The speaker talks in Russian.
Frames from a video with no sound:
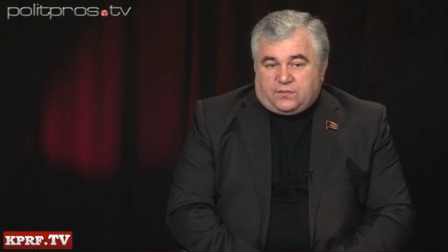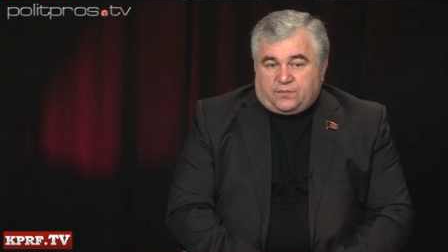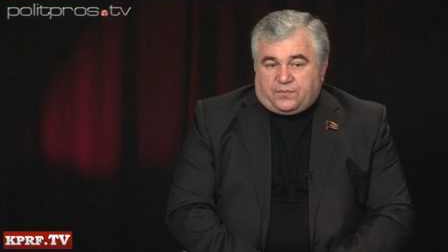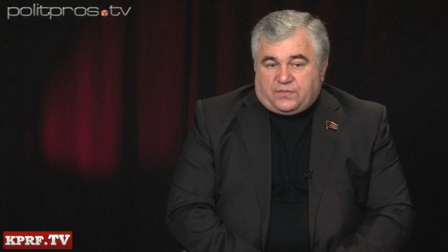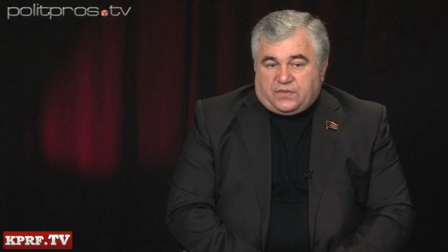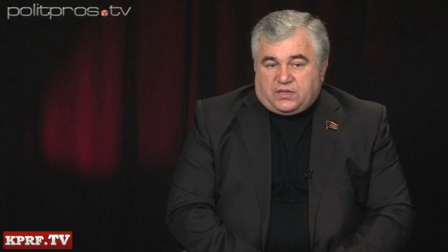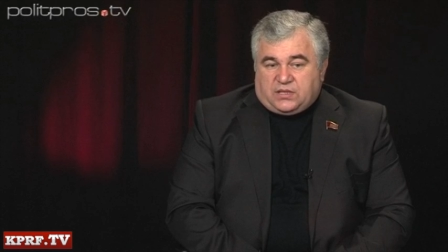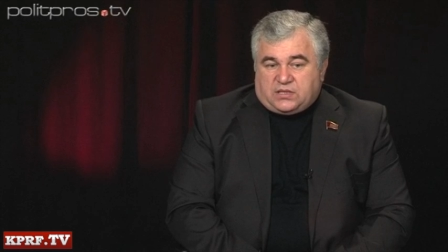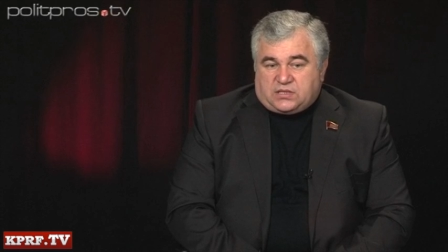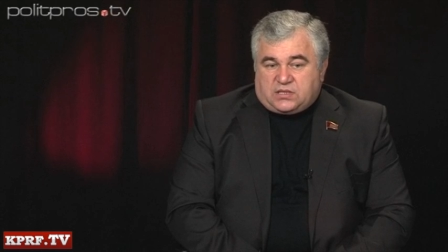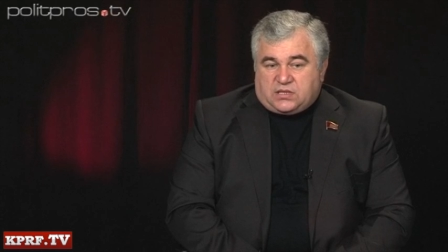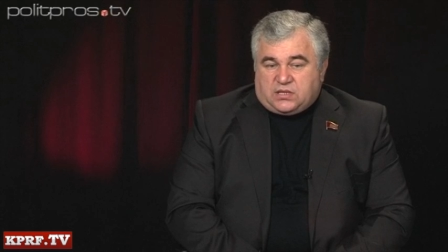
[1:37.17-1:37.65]

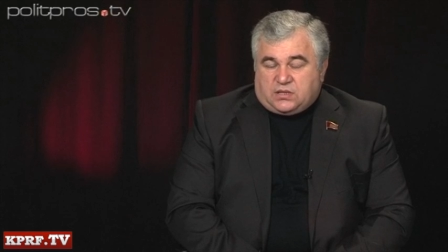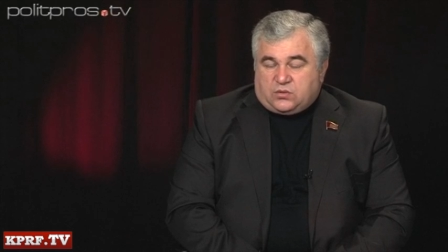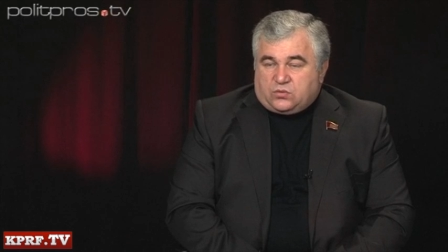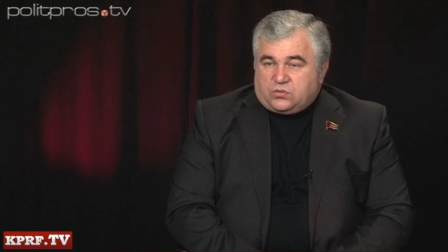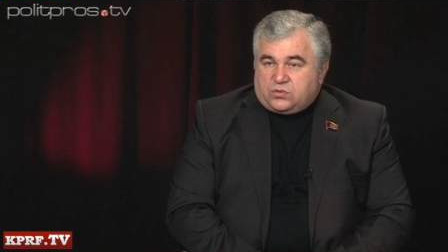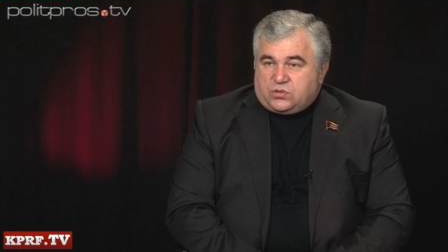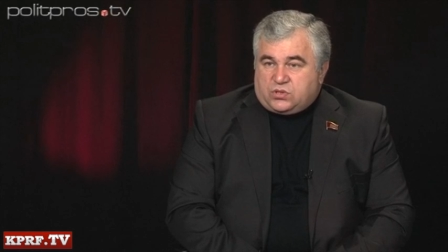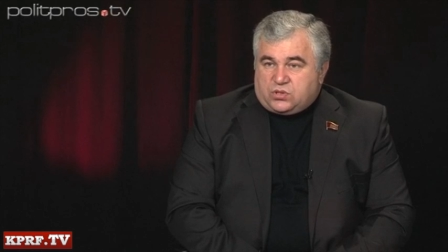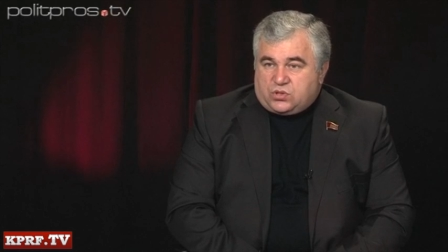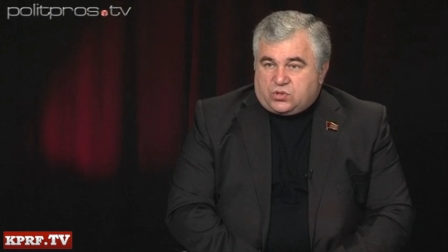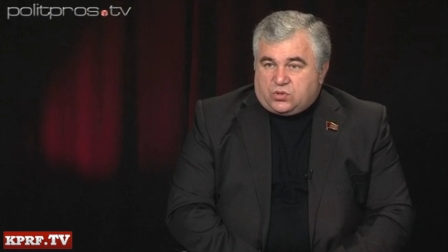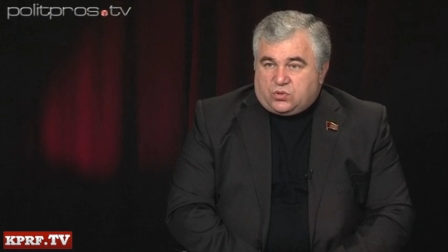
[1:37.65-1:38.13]

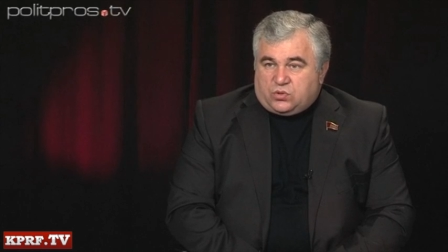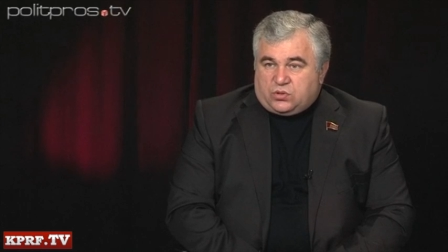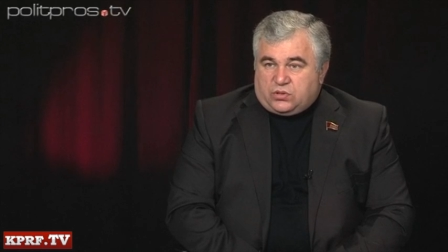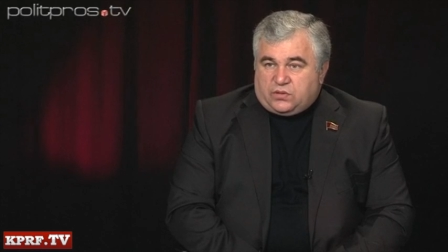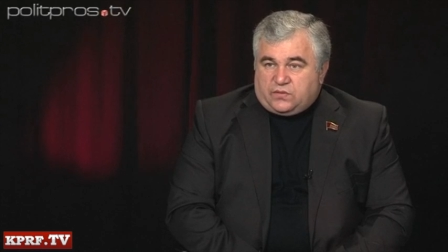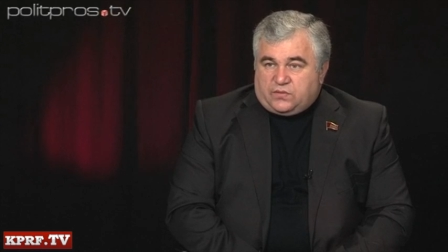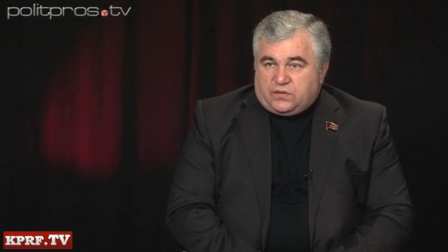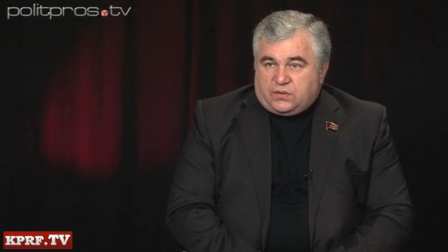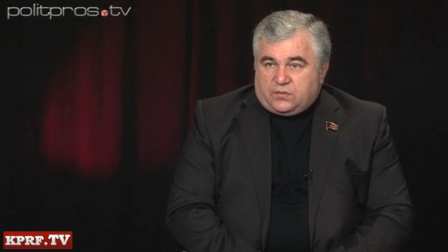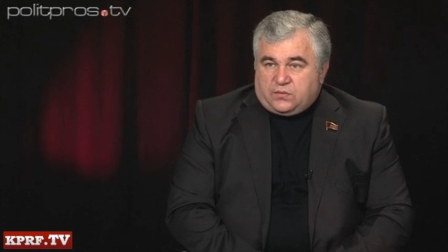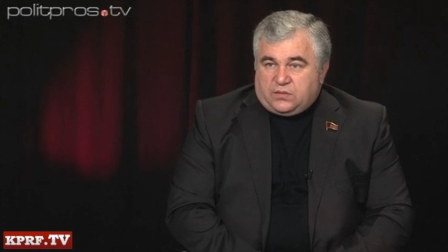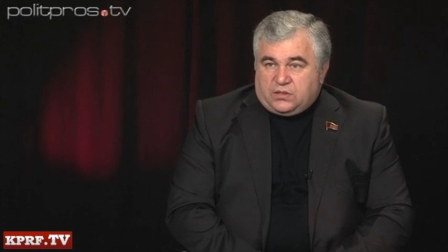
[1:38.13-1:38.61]
настанут
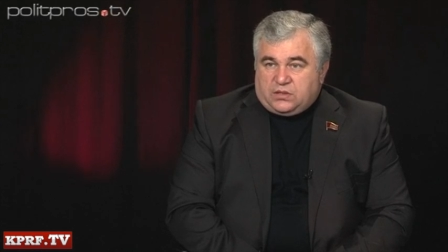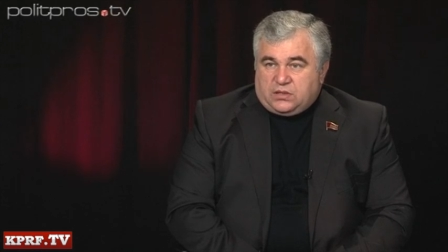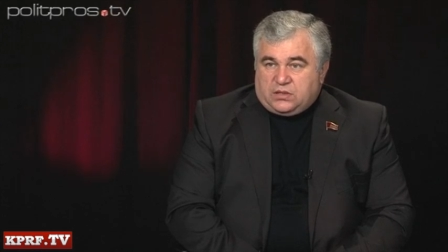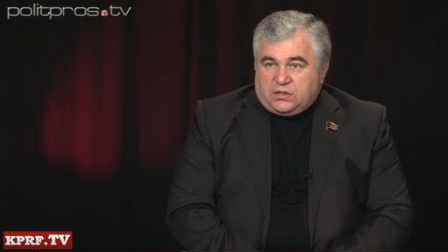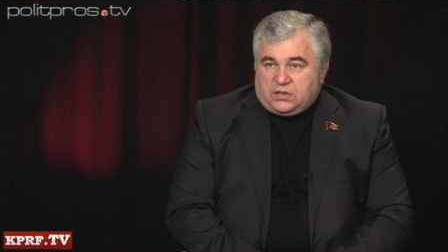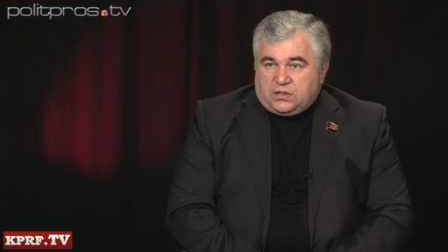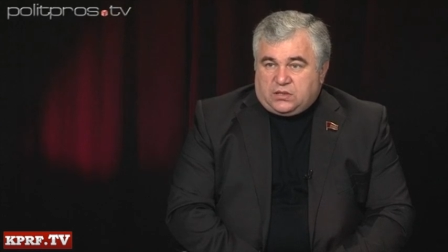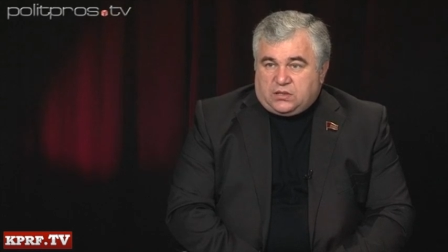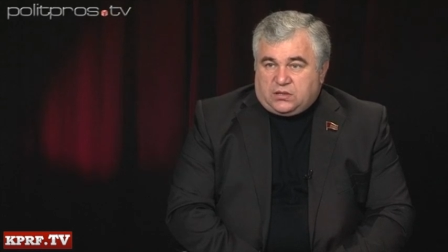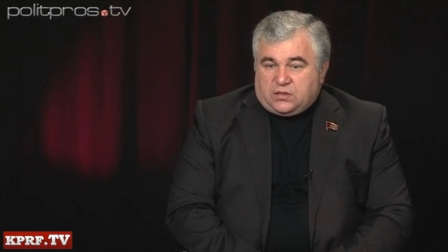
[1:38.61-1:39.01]
тяжелые времена,